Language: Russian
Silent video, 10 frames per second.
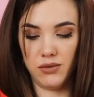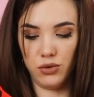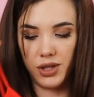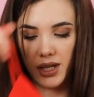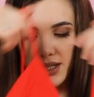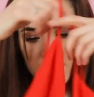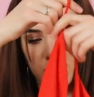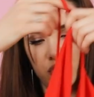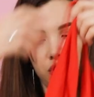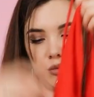Вот я, кстати,
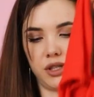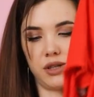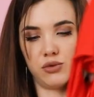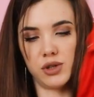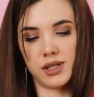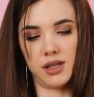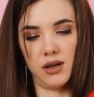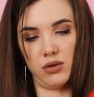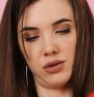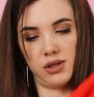может быть, его оставлю.